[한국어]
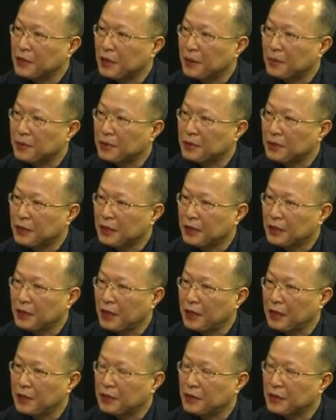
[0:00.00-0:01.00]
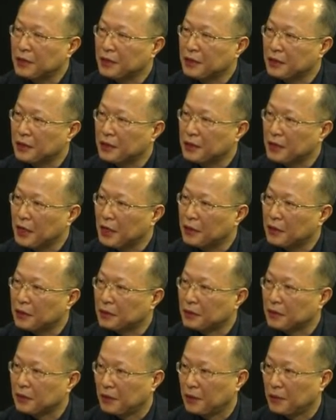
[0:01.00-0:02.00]
대표적인데 이제는 거의
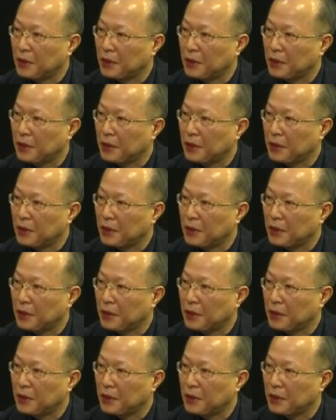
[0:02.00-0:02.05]
한 어,